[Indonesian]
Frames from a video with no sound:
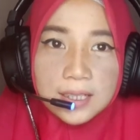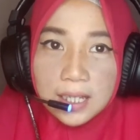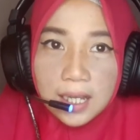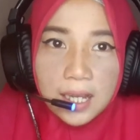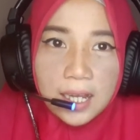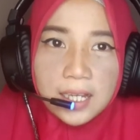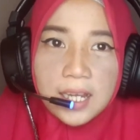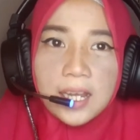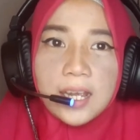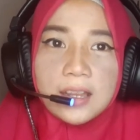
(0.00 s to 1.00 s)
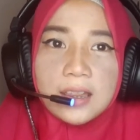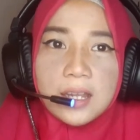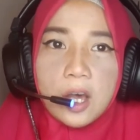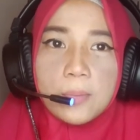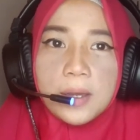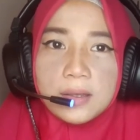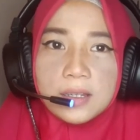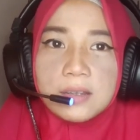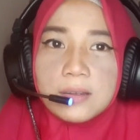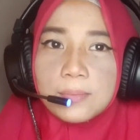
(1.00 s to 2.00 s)
link in
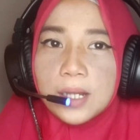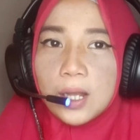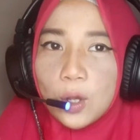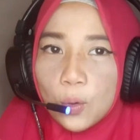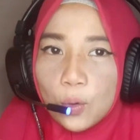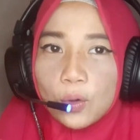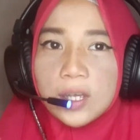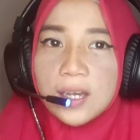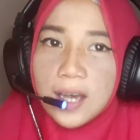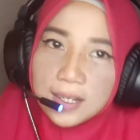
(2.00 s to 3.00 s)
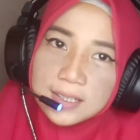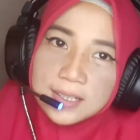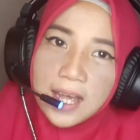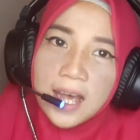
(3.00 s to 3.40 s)
comment in the below. okay, guys.